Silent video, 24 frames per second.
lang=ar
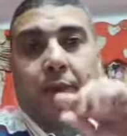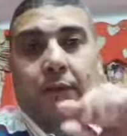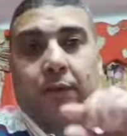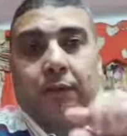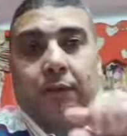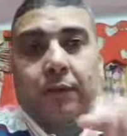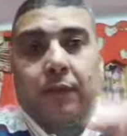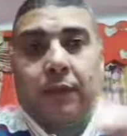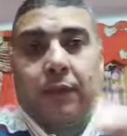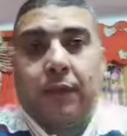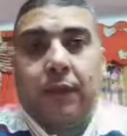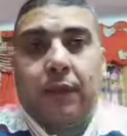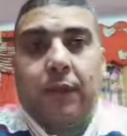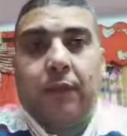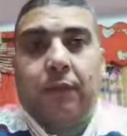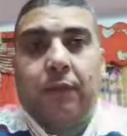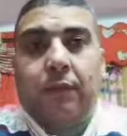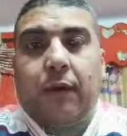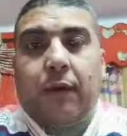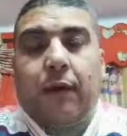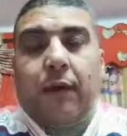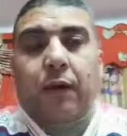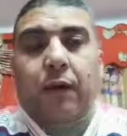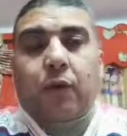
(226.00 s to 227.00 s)
في اللي
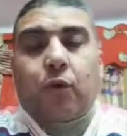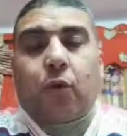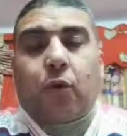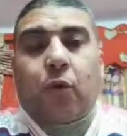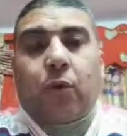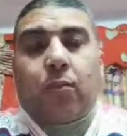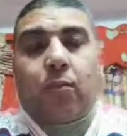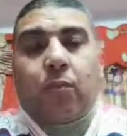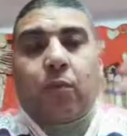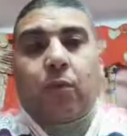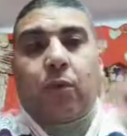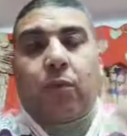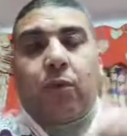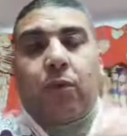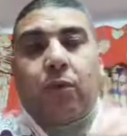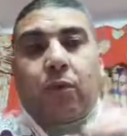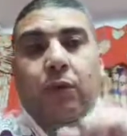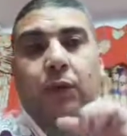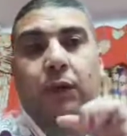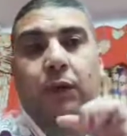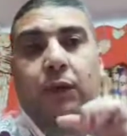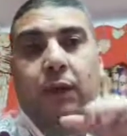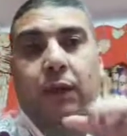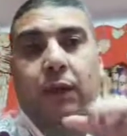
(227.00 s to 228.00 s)
فقد أمه
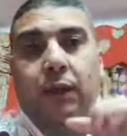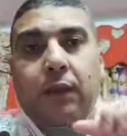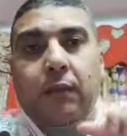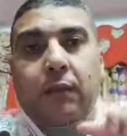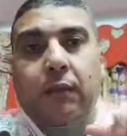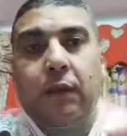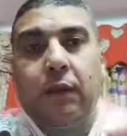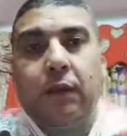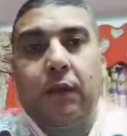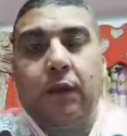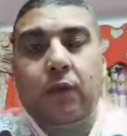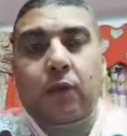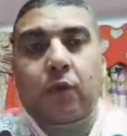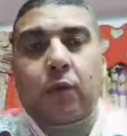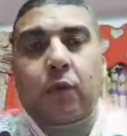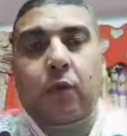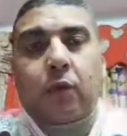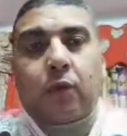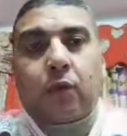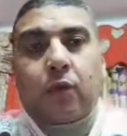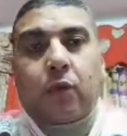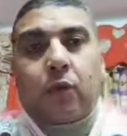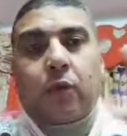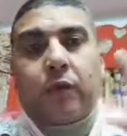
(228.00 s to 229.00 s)
في اللي فقد
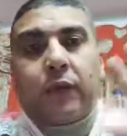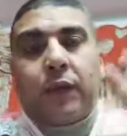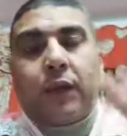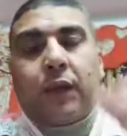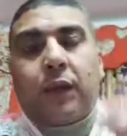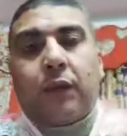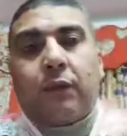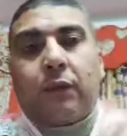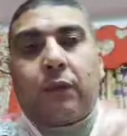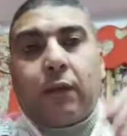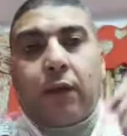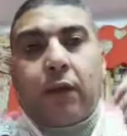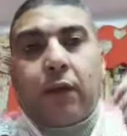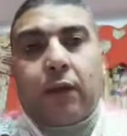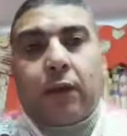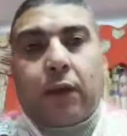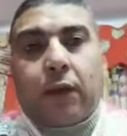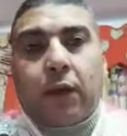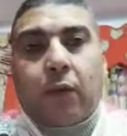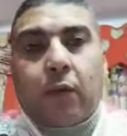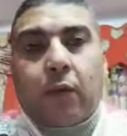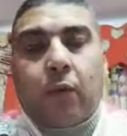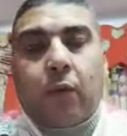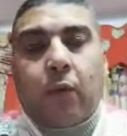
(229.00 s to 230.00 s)
أخته في اللي فقد
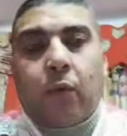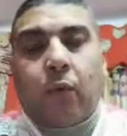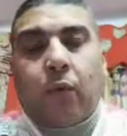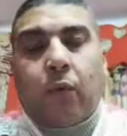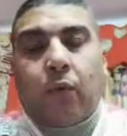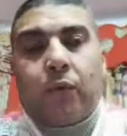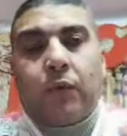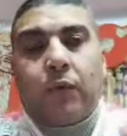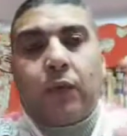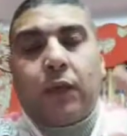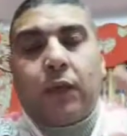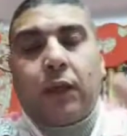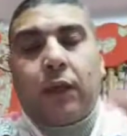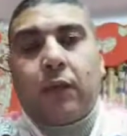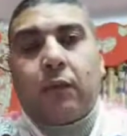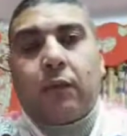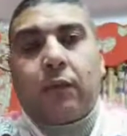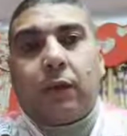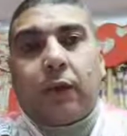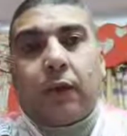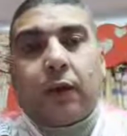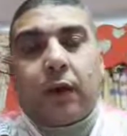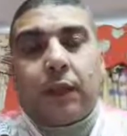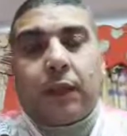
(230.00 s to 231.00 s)
أخوه في اللي
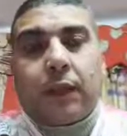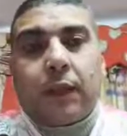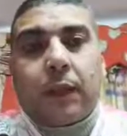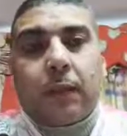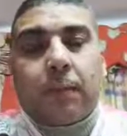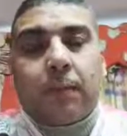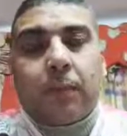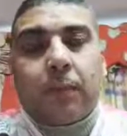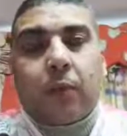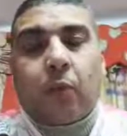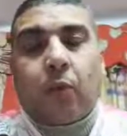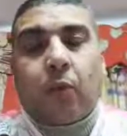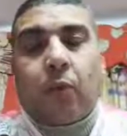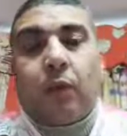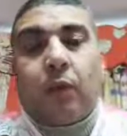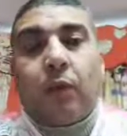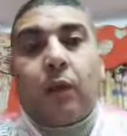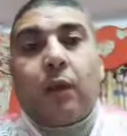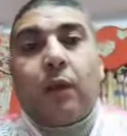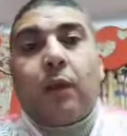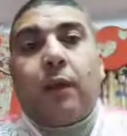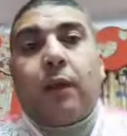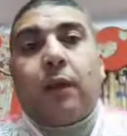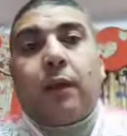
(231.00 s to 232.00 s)
فقد ابنه
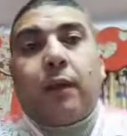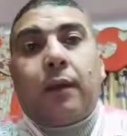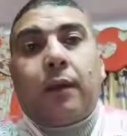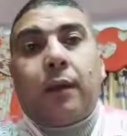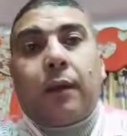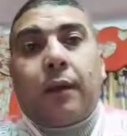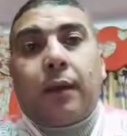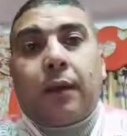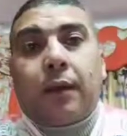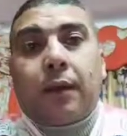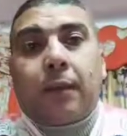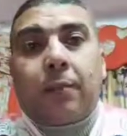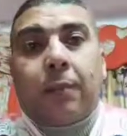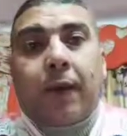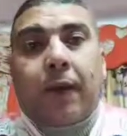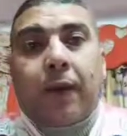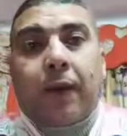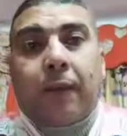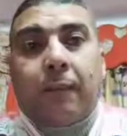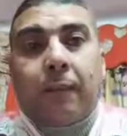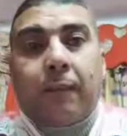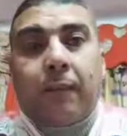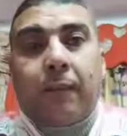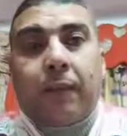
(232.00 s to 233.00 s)
يا
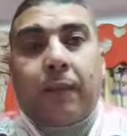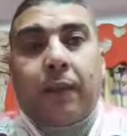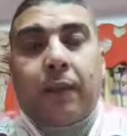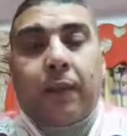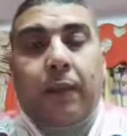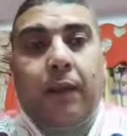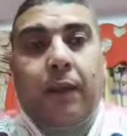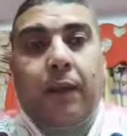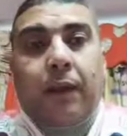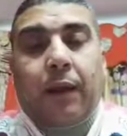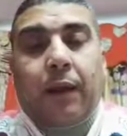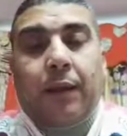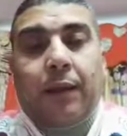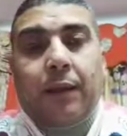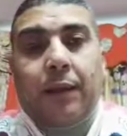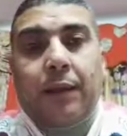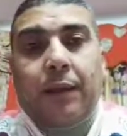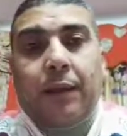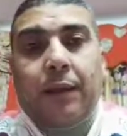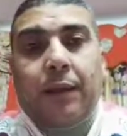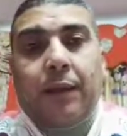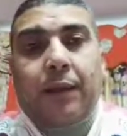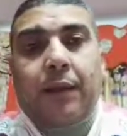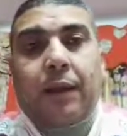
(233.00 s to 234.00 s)
جماعة
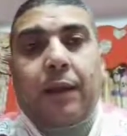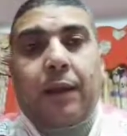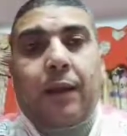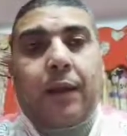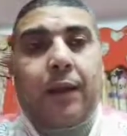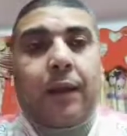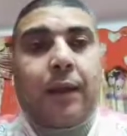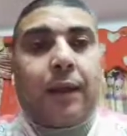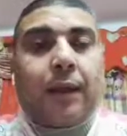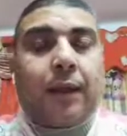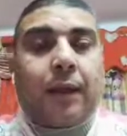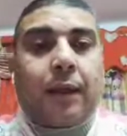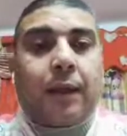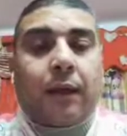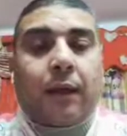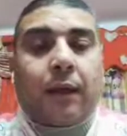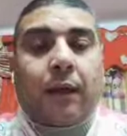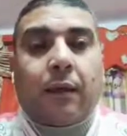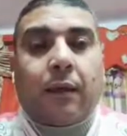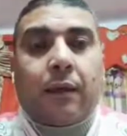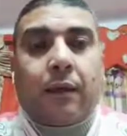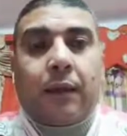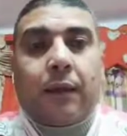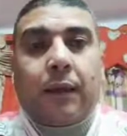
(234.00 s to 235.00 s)
الدنيا لا هي
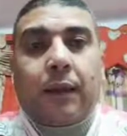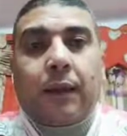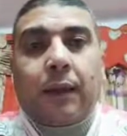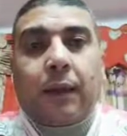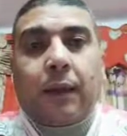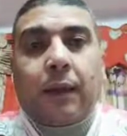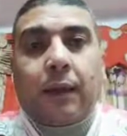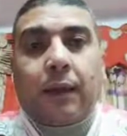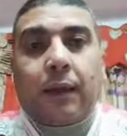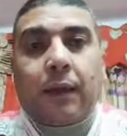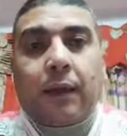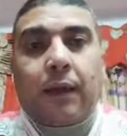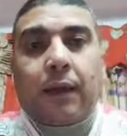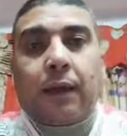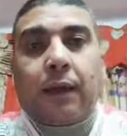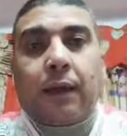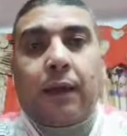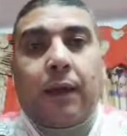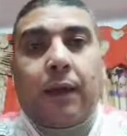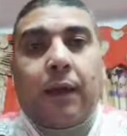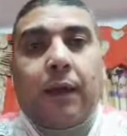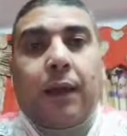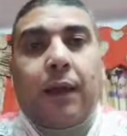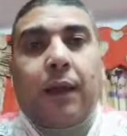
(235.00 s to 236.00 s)
لا هي
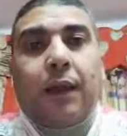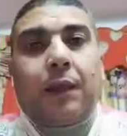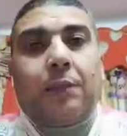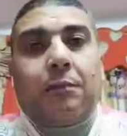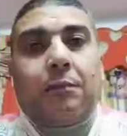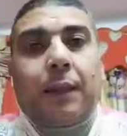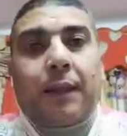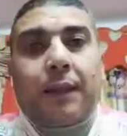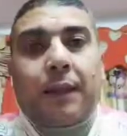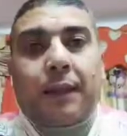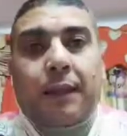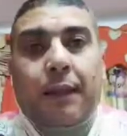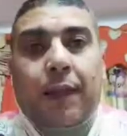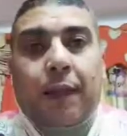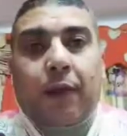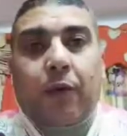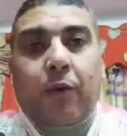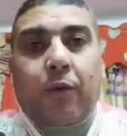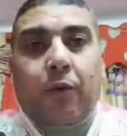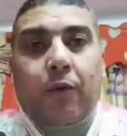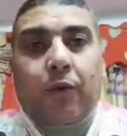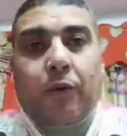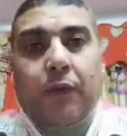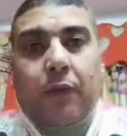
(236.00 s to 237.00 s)

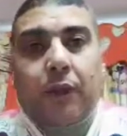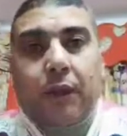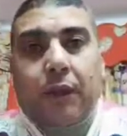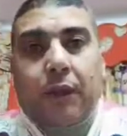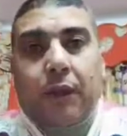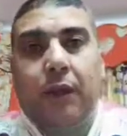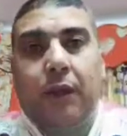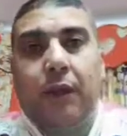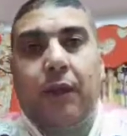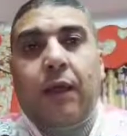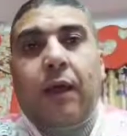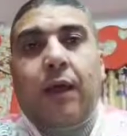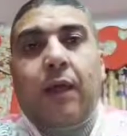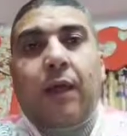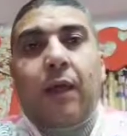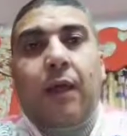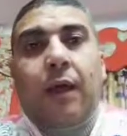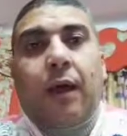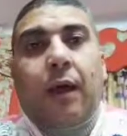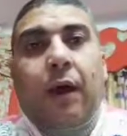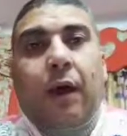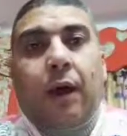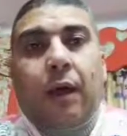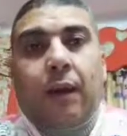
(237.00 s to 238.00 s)
اتمتعوا فيها
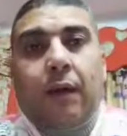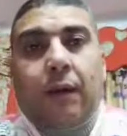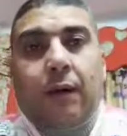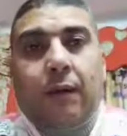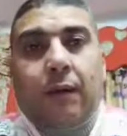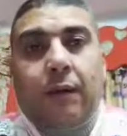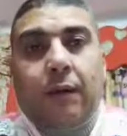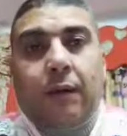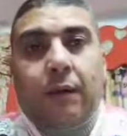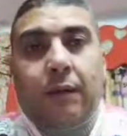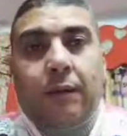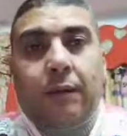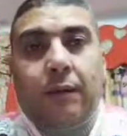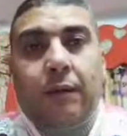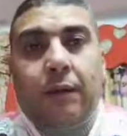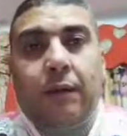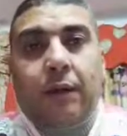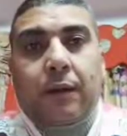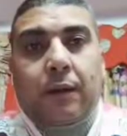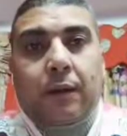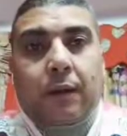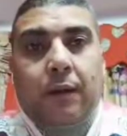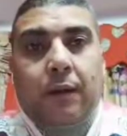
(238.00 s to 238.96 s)
على قدر